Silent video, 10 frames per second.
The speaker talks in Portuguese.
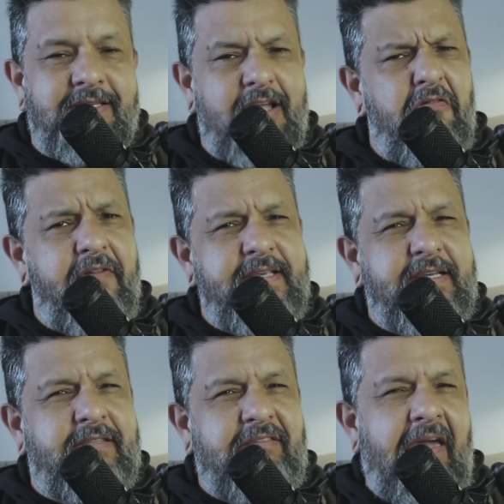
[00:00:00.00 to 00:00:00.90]
talvez
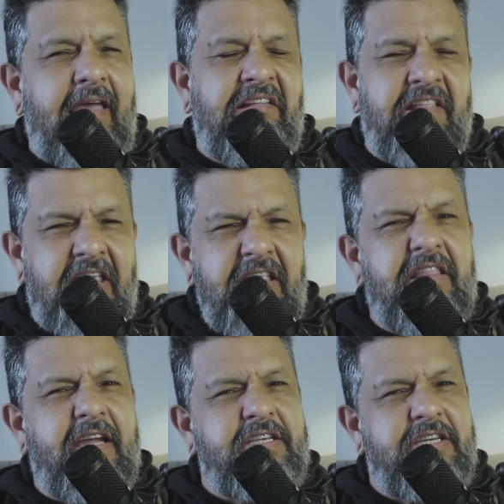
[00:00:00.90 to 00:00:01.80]
até
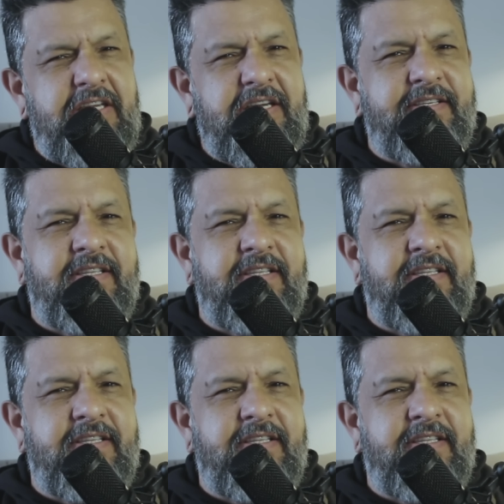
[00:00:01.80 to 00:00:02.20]
30 dias,